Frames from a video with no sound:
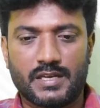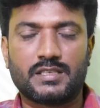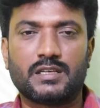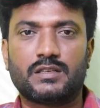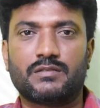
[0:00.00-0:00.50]

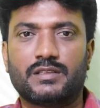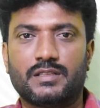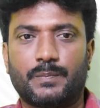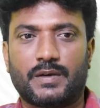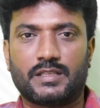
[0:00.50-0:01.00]
ரிசல்ட்
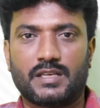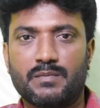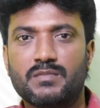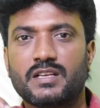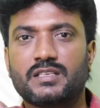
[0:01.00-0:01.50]
வந்து
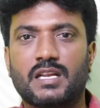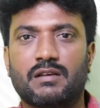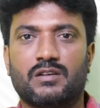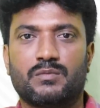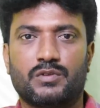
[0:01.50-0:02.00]
பார்த்திங்கன்னா
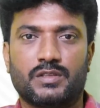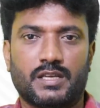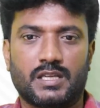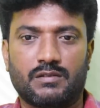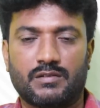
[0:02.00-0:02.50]
மிக்சடாக வரும்போது
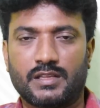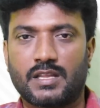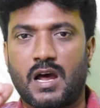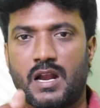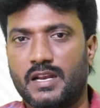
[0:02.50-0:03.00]
என்ன ஆகும்னா
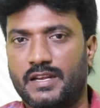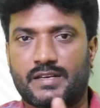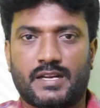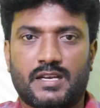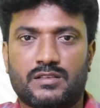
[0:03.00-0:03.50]
இந்த
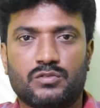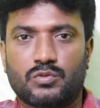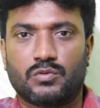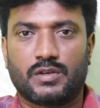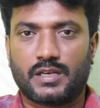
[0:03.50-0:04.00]
ஆன்லைன்
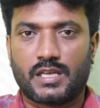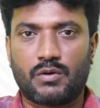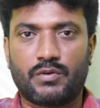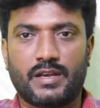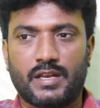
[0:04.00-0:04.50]
ட்ராக்கர்ஸ்னு சொல்லுவாங்கள்ல
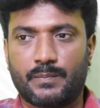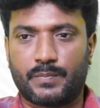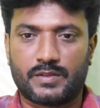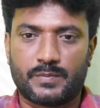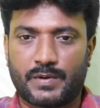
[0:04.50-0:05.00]
அவங்க எல்லாம்
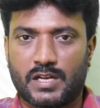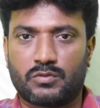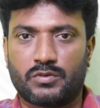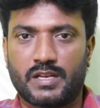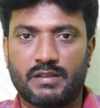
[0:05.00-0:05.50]
பார்த்து
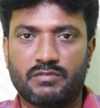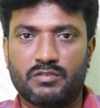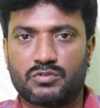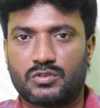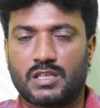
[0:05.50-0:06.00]
படத்துடைய
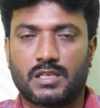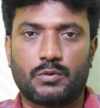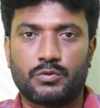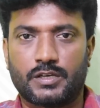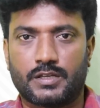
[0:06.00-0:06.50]
ரிவ்யூஸையோ
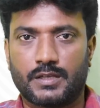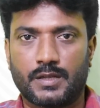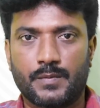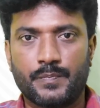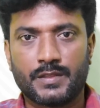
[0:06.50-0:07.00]
அதெல்லாம் விட்டுட்டு
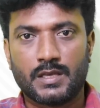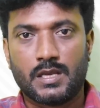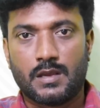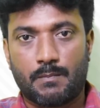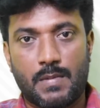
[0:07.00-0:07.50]

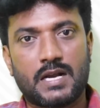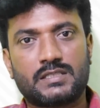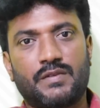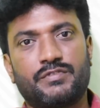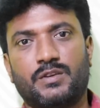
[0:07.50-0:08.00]

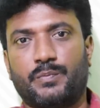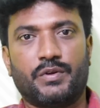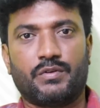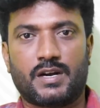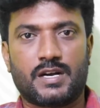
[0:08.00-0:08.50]
பாக்ஸ் ஆஃபீஸுக்கு போயிடுவாங்க